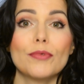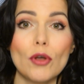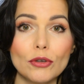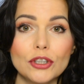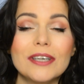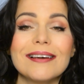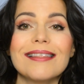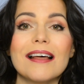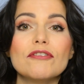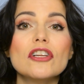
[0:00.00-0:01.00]
tonik
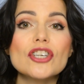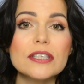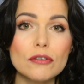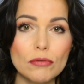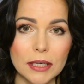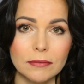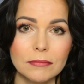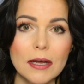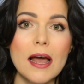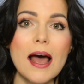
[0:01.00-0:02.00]
nawilża skórę,
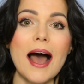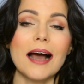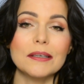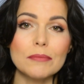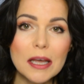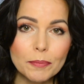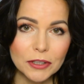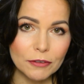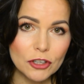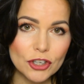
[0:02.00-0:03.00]
a im
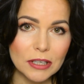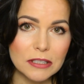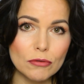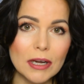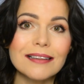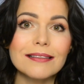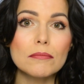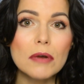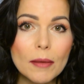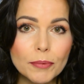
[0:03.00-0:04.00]
lepiej nawilżona skóra,
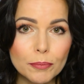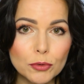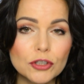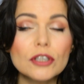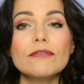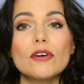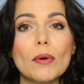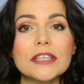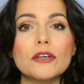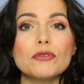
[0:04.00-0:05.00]
tym lepiej później
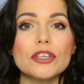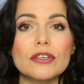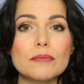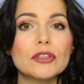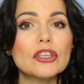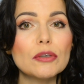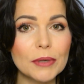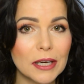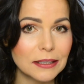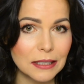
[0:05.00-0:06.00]
wchłaniają się kosmetyki
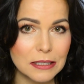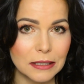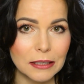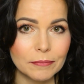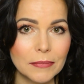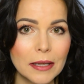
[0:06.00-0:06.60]
pielęgnacyjne.